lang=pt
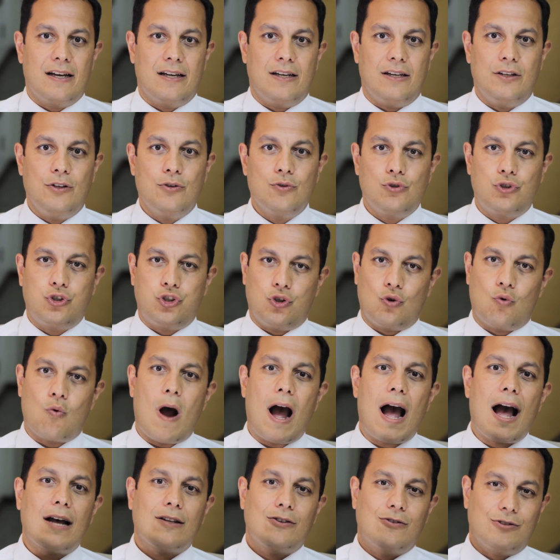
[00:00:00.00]
E os
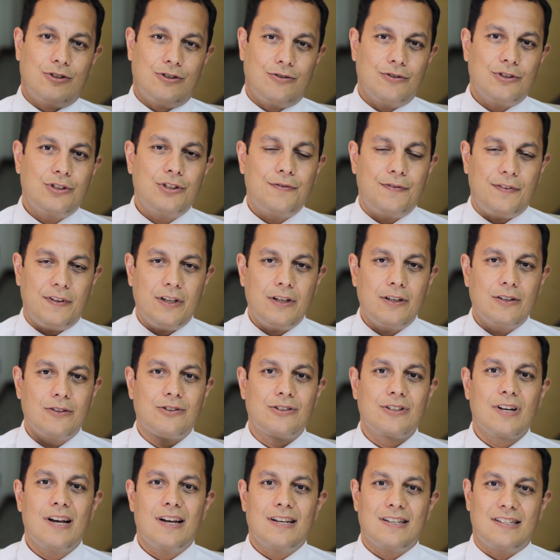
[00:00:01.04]
quartos dos filhos
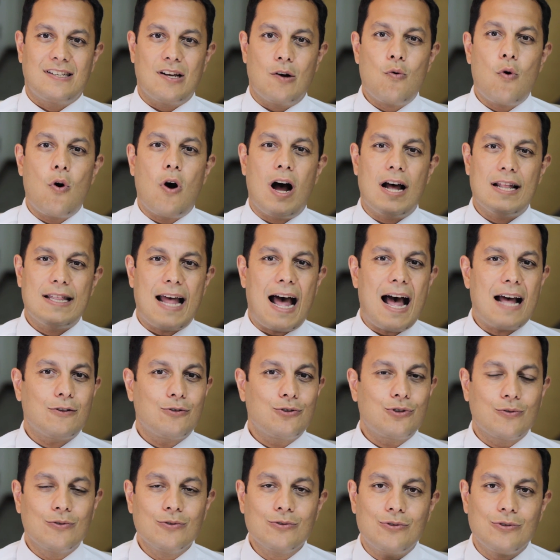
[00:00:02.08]
são
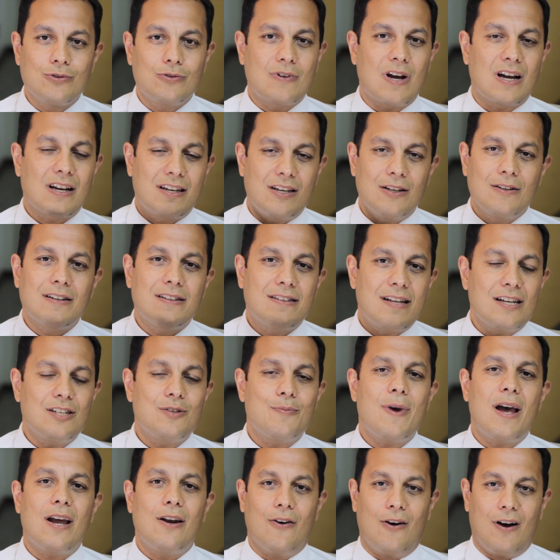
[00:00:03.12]
ornados com tudo aquilo que tem de
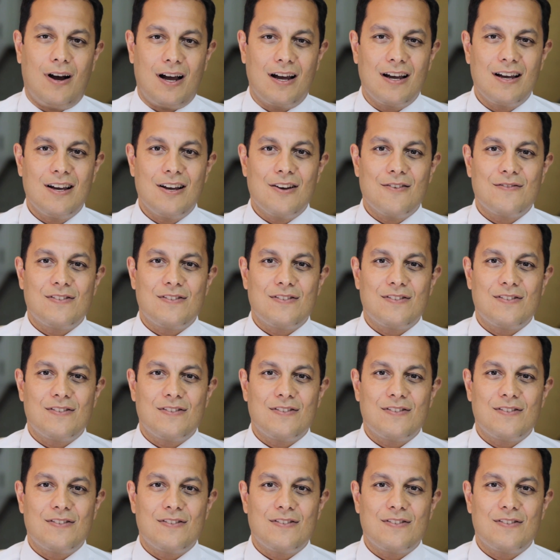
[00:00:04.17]
melhor.